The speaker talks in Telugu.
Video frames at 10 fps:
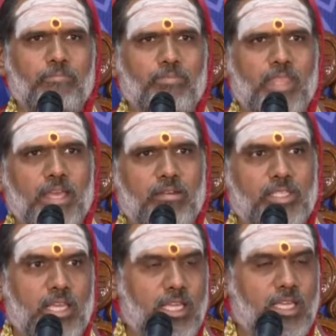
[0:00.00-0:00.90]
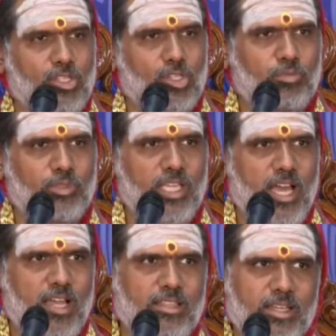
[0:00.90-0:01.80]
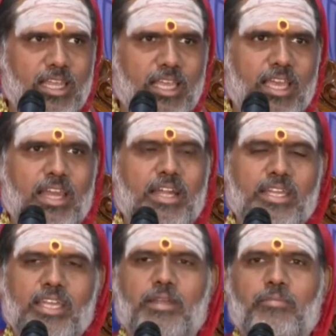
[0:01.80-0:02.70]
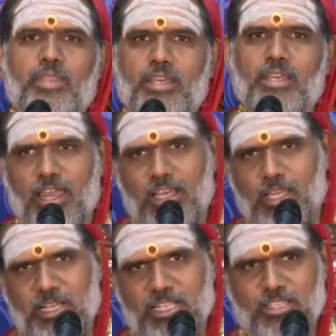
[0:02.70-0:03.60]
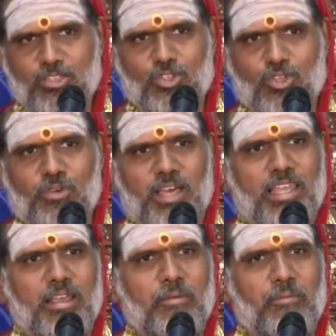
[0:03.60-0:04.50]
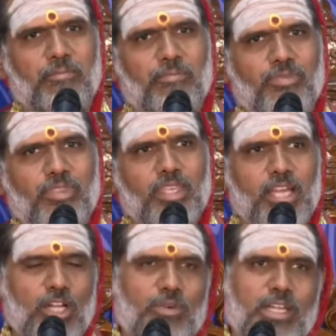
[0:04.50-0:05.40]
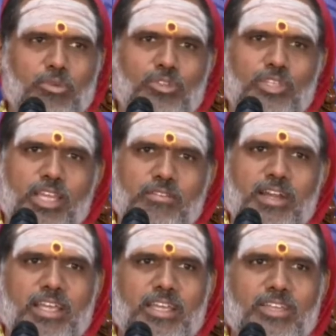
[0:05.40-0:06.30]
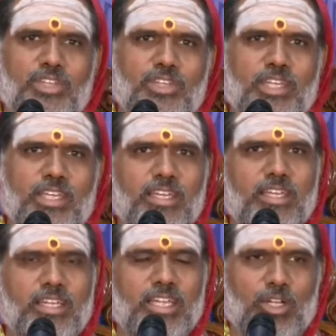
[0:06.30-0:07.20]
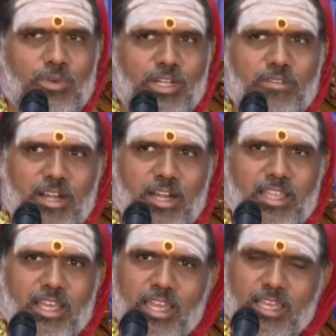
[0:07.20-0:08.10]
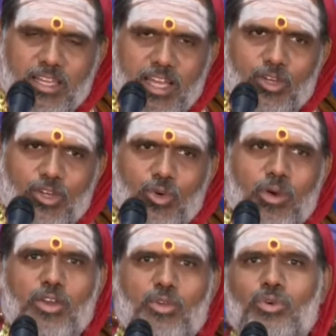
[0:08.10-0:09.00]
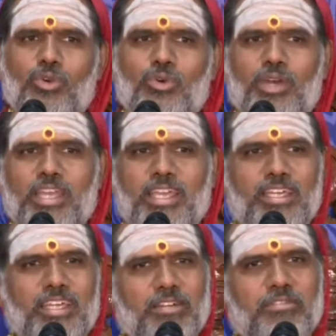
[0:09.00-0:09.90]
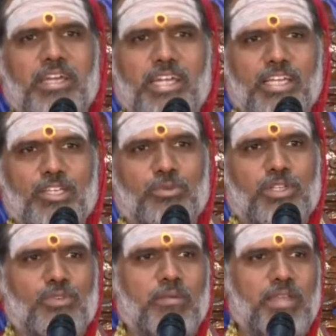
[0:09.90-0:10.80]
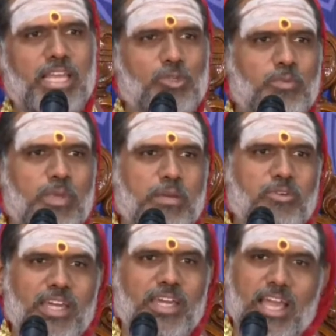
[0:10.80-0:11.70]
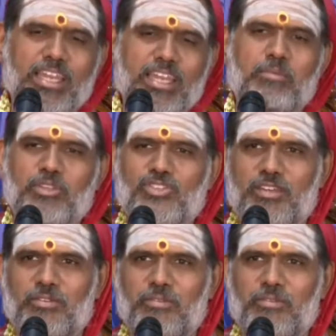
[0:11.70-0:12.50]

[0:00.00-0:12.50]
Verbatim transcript: దేవతలకి తృప్తి ఆనందం కలిగేలాంటి కార్యక్రమాలు చేసుకోవాలి అటువంటి బుద్ధిని వాళ్ళకిచ్చి అటువంటి వాళ్ళ దగ్గర ఇంకా ఎక్కువగా నువ్వు ఉండు అని వెంకటేశ్వర స్వామి లక్ష్మీ అమ్మవారిని ఆజ్ఞాపించారు